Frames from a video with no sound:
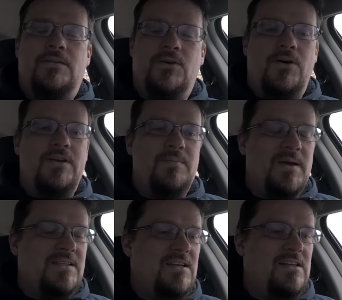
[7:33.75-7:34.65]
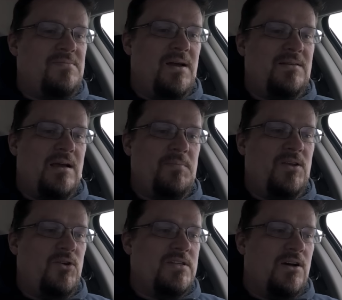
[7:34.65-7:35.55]
So, ich habe ja erzählt, ich habe mir
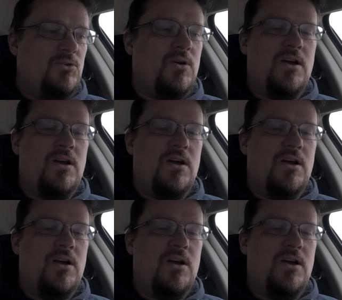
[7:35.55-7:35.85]
ein neues Auto